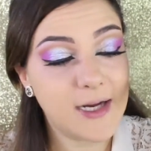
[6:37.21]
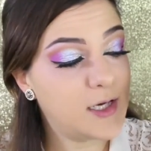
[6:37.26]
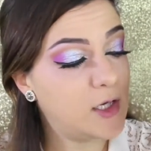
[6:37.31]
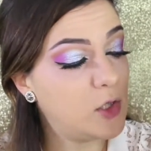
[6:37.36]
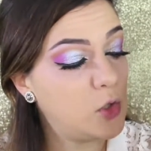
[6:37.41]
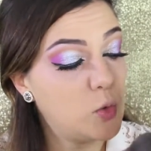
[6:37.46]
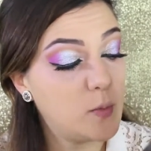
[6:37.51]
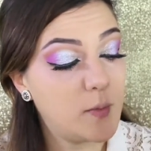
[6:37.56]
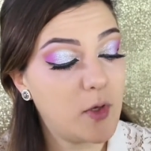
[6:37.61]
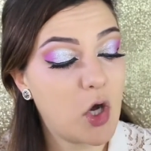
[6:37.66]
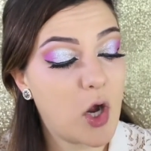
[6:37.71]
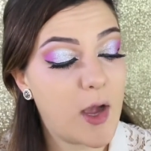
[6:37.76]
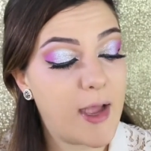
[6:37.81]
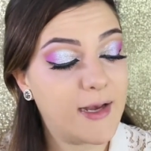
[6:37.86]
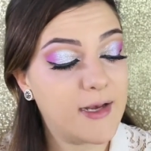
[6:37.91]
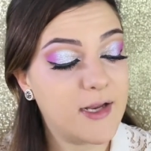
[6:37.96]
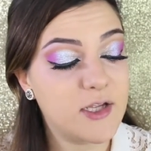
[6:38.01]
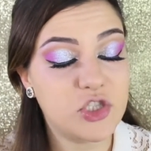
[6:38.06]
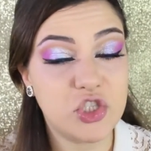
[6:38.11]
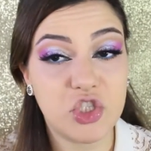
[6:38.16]
nel numero
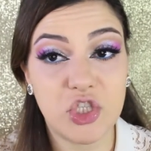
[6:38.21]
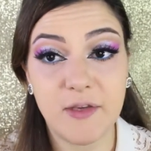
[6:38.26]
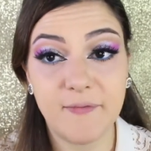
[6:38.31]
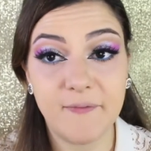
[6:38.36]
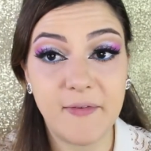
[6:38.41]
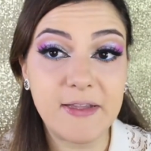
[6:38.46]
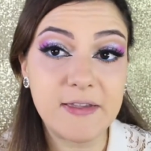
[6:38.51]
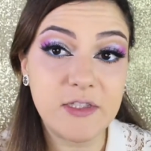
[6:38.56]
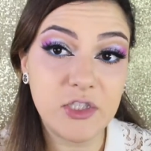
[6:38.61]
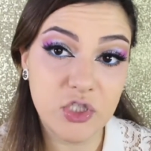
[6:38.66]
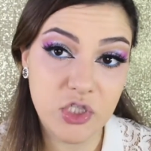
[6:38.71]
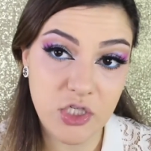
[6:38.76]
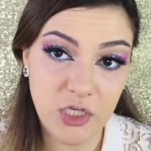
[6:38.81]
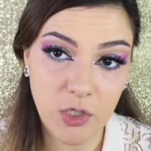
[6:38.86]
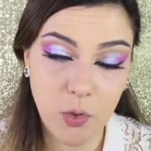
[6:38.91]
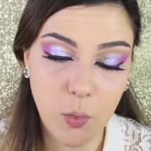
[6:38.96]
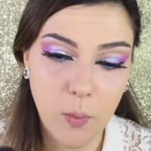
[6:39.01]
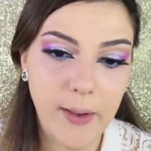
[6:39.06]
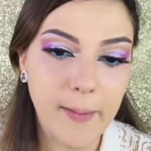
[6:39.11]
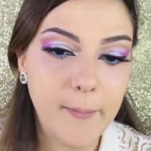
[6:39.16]

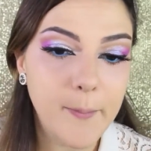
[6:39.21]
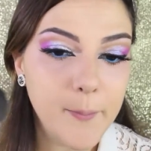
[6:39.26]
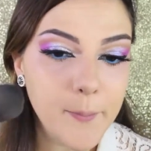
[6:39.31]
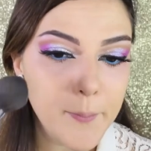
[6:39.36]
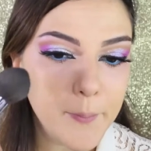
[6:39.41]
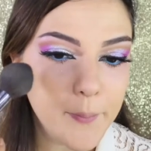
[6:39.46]
NC25